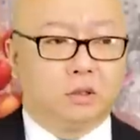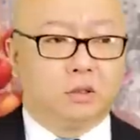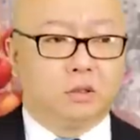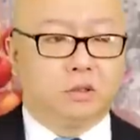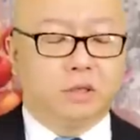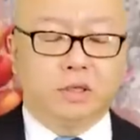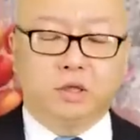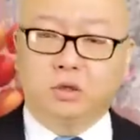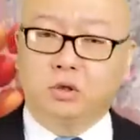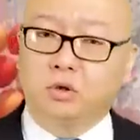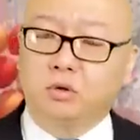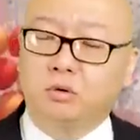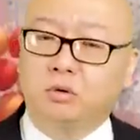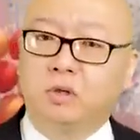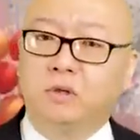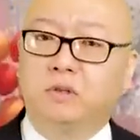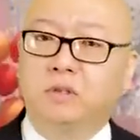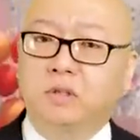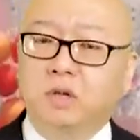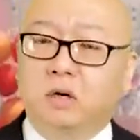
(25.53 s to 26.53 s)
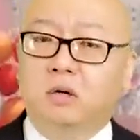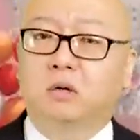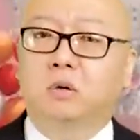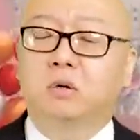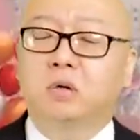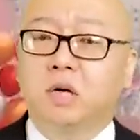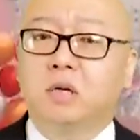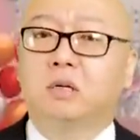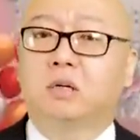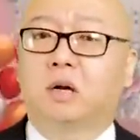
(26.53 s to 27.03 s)
这数字字儿
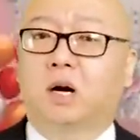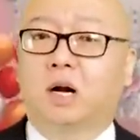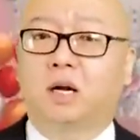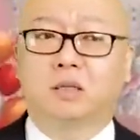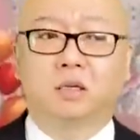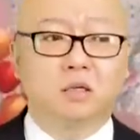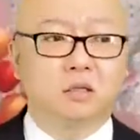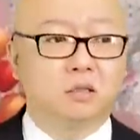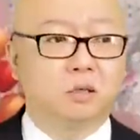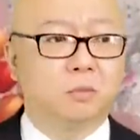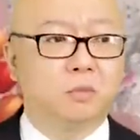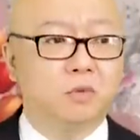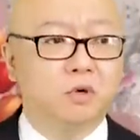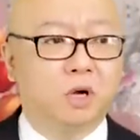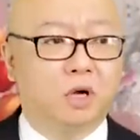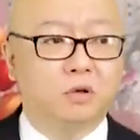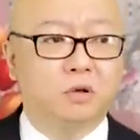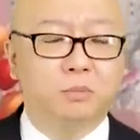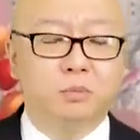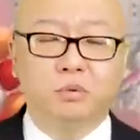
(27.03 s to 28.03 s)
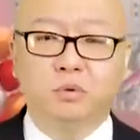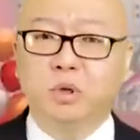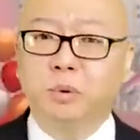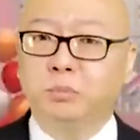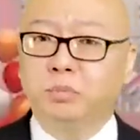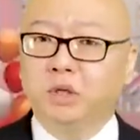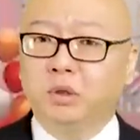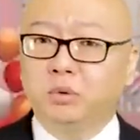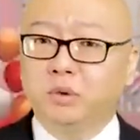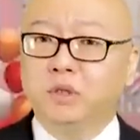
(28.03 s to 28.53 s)
都认识啊，但是怎么就好像不对，
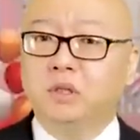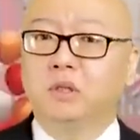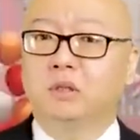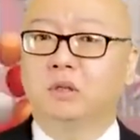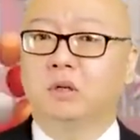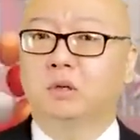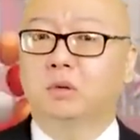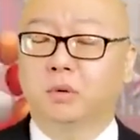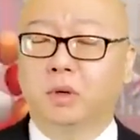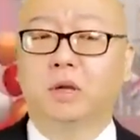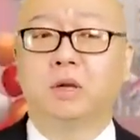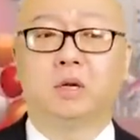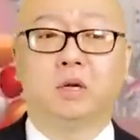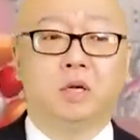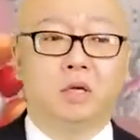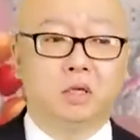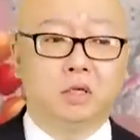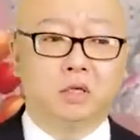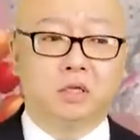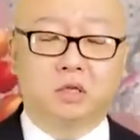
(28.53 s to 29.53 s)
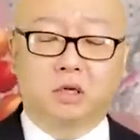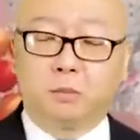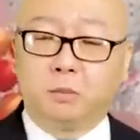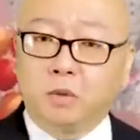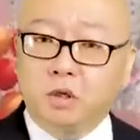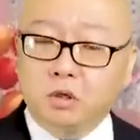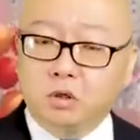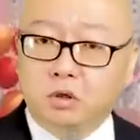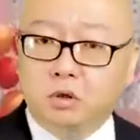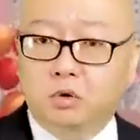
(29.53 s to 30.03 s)
不太对劲呢？对，什
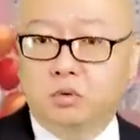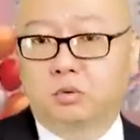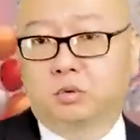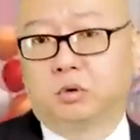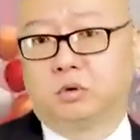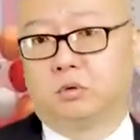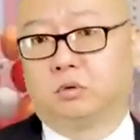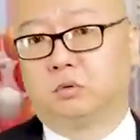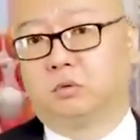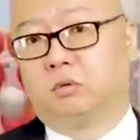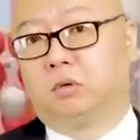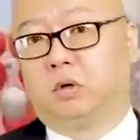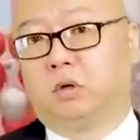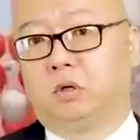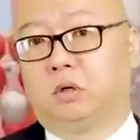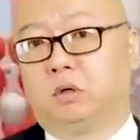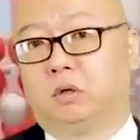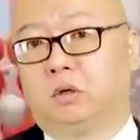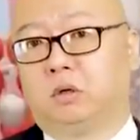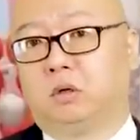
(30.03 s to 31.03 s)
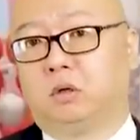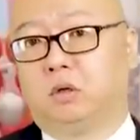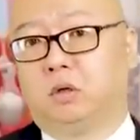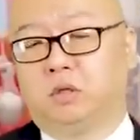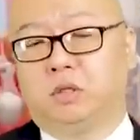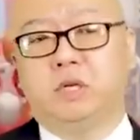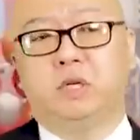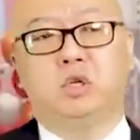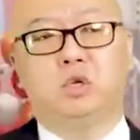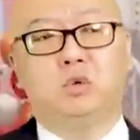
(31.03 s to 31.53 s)
么是数字中国？
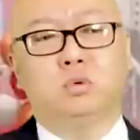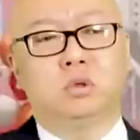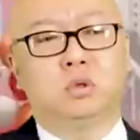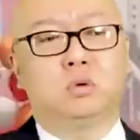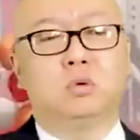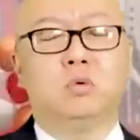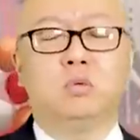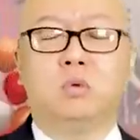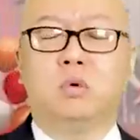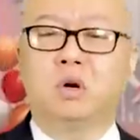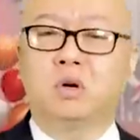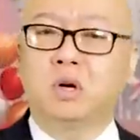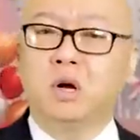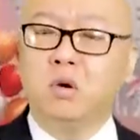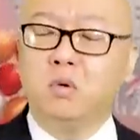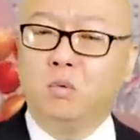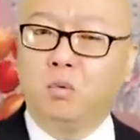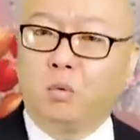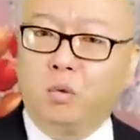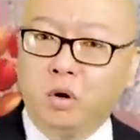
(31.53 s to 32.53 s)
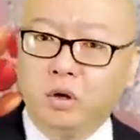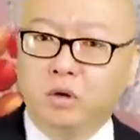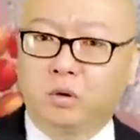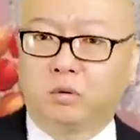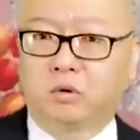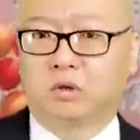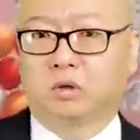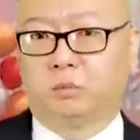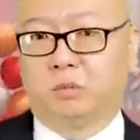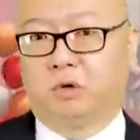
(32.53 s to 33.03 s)
这数字中国跟我
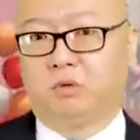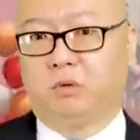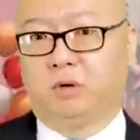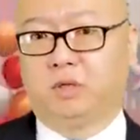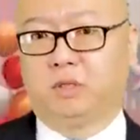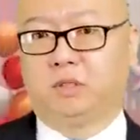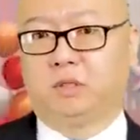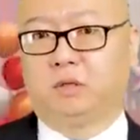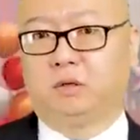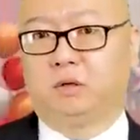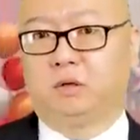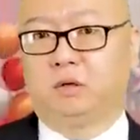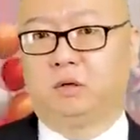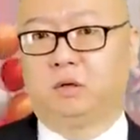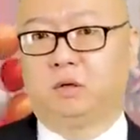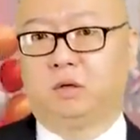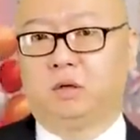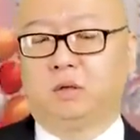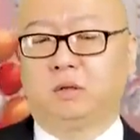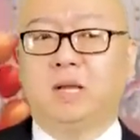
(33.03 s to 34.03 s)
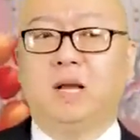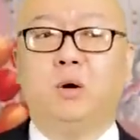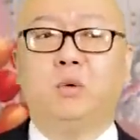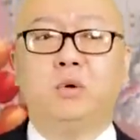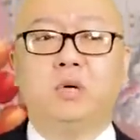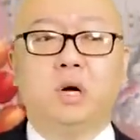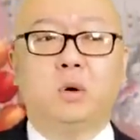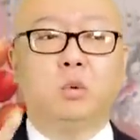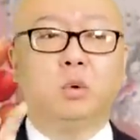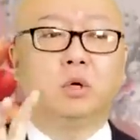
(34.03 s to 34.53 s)
有什么关系？它
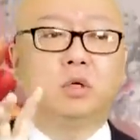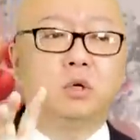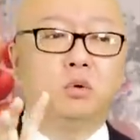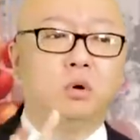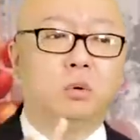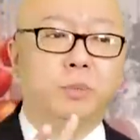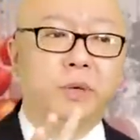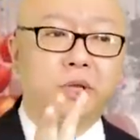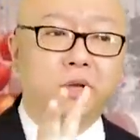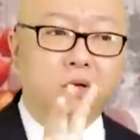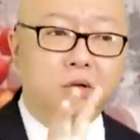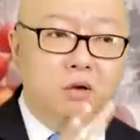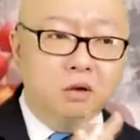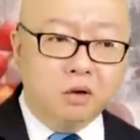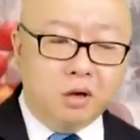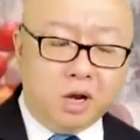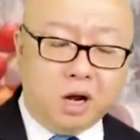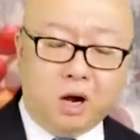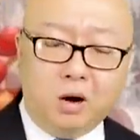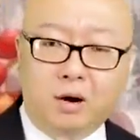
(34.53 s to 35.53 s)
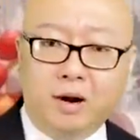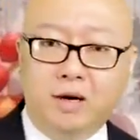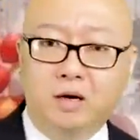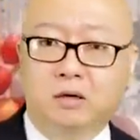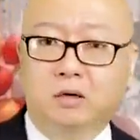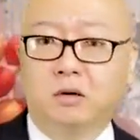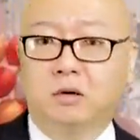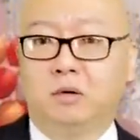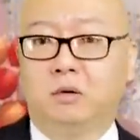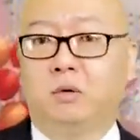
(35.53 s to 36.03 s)
会让我的生活变得更好还
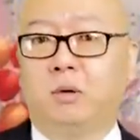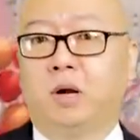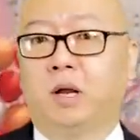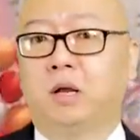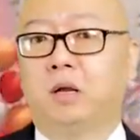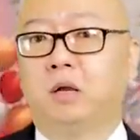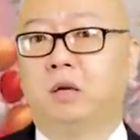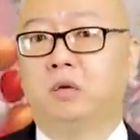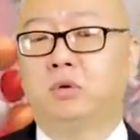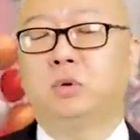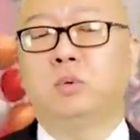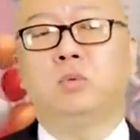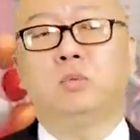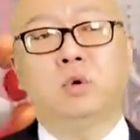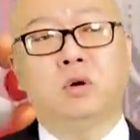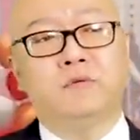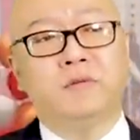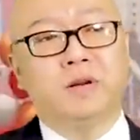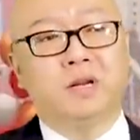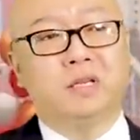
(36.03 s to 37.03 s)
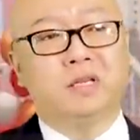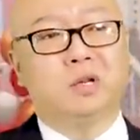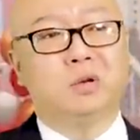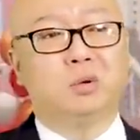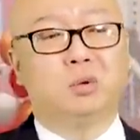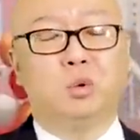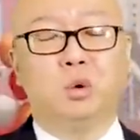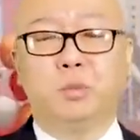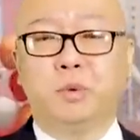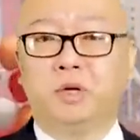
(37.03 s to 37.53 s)
是更坏？中国未来到
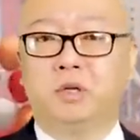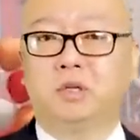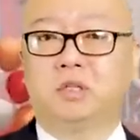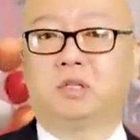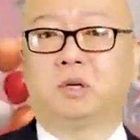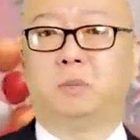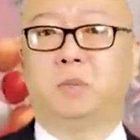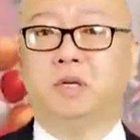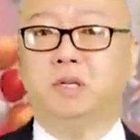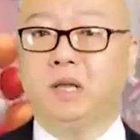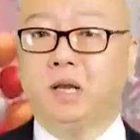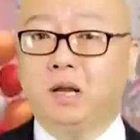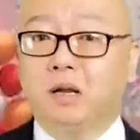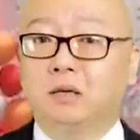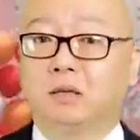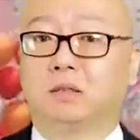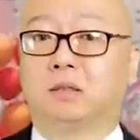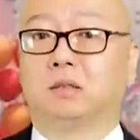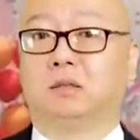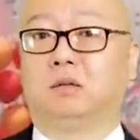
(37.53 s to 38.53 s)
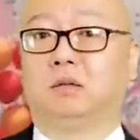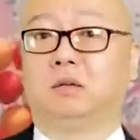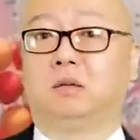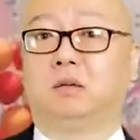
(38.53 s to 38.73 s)
底会变成什么样子？